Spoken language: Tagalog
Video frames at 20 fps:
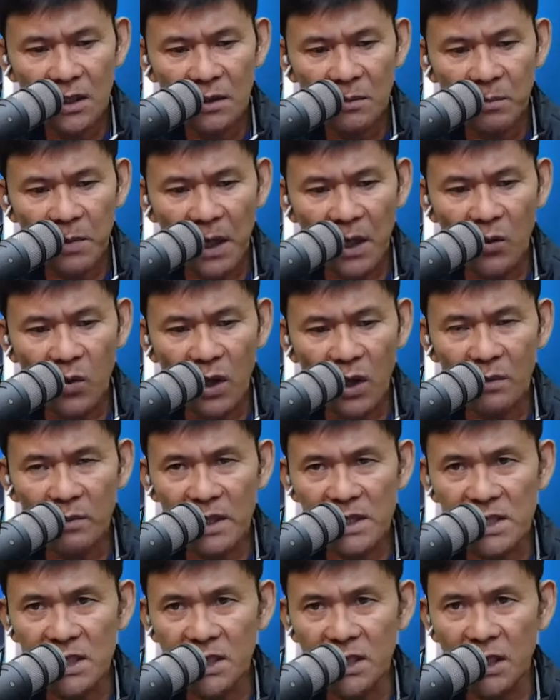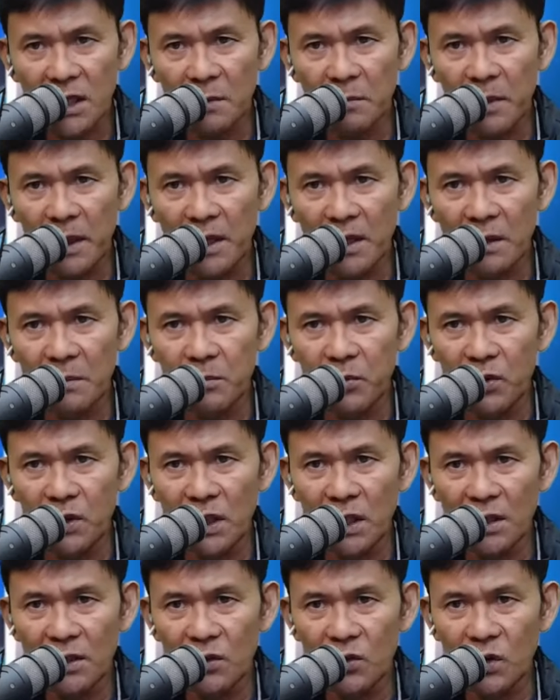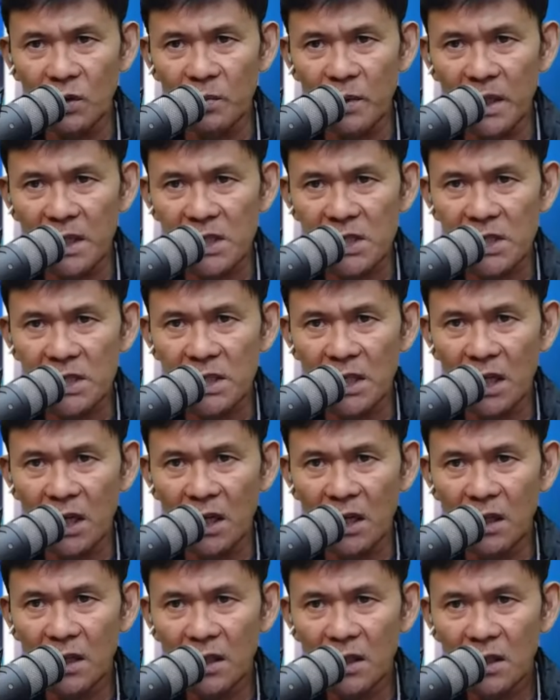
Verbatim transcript: Pawang Masa Talavera po yan, Nueva Ecija.